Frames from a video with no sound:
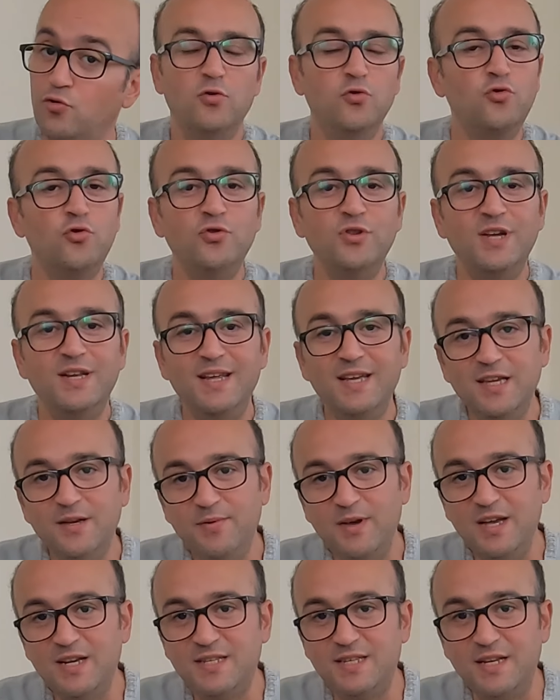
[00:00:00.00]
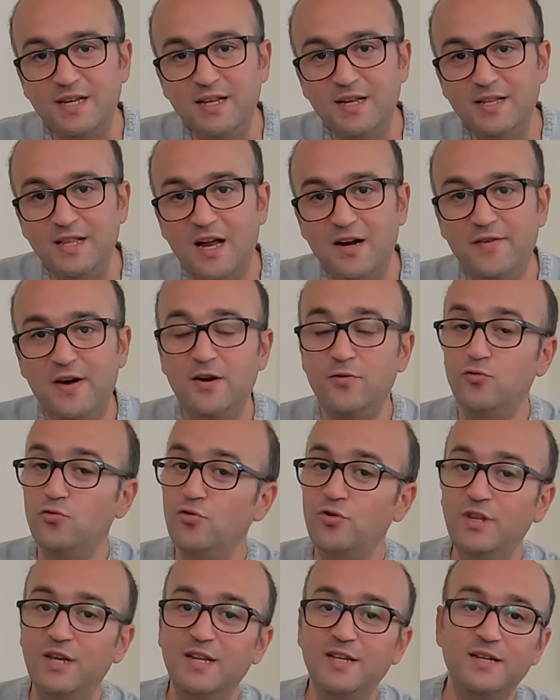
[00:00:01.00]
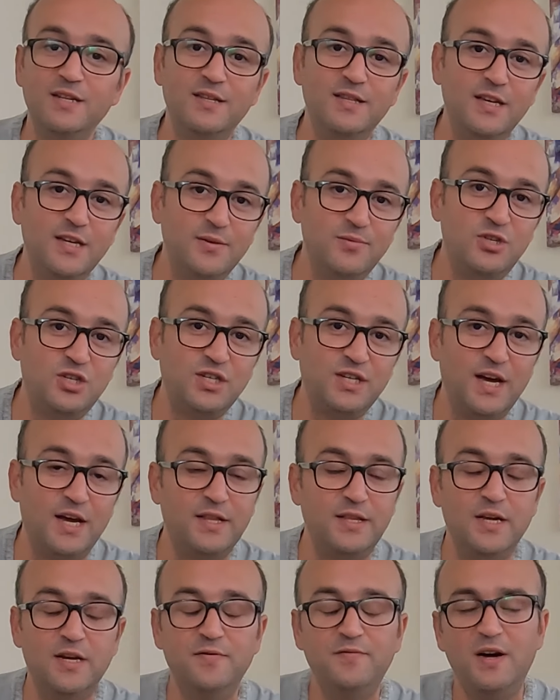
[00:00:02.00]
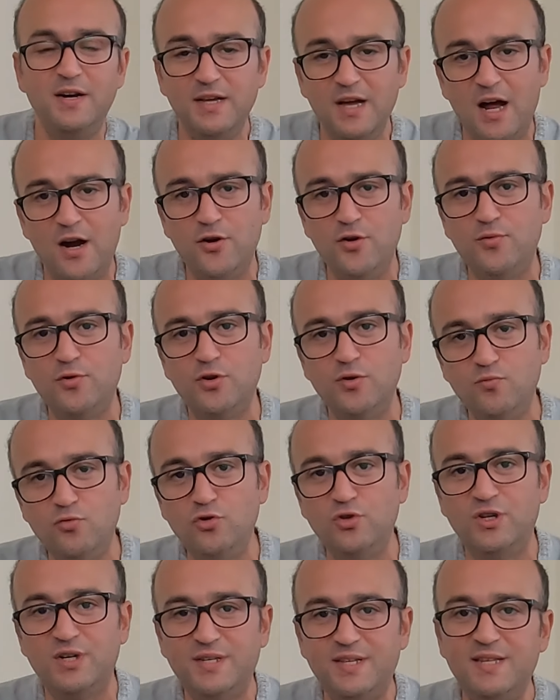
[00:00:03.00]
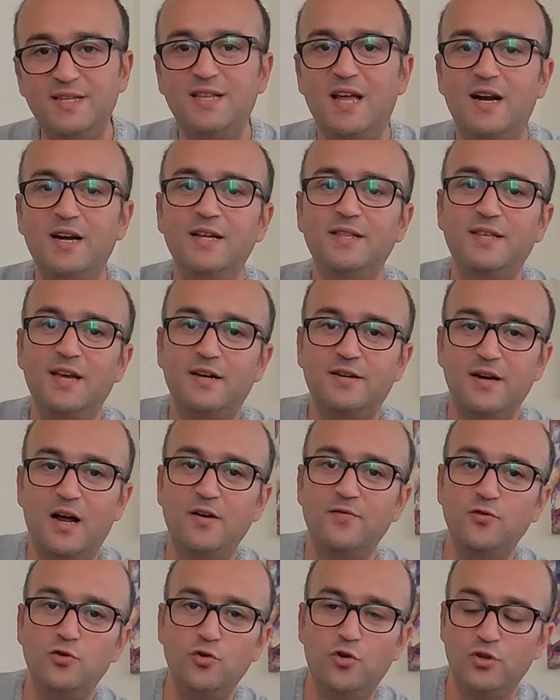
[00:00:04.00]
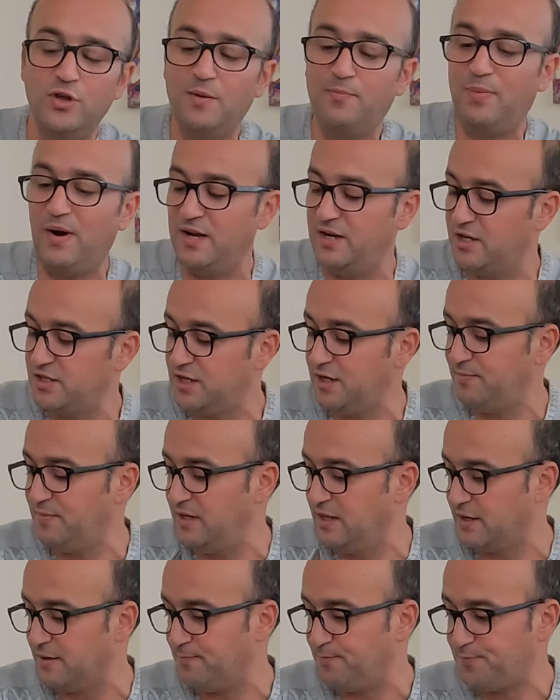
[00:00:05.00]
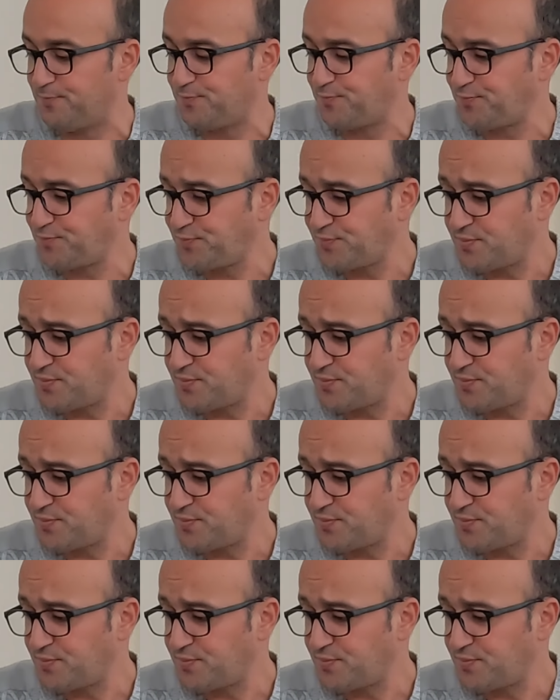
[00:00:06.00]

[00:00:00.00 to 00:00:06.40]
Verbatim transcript: Üründe ne gibi eksiklikler var, ürünle ilgili ne gibi şikayetlerim var? Yarın öbür gün bunları sizlerle tekrar videoda paylaşabilirim.